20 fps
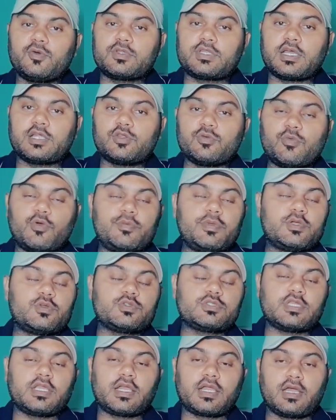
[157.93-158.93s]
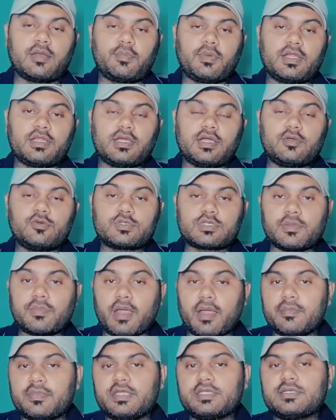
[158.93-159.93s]
होता है तो वो भी कुछ नहीं कर पाता है उसकी
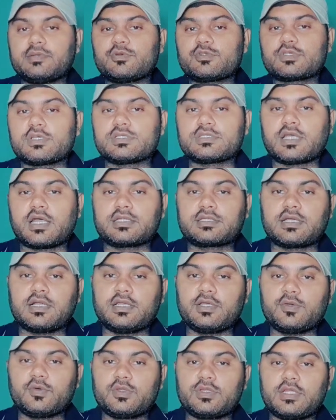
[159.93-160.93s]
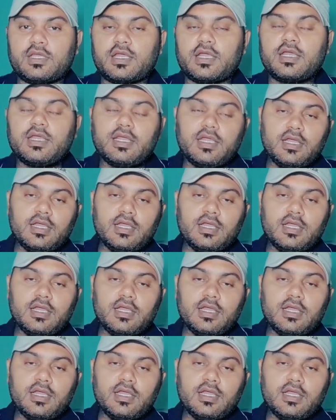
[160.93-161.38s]
फैमिली जब उसके साथ खड़ी होती है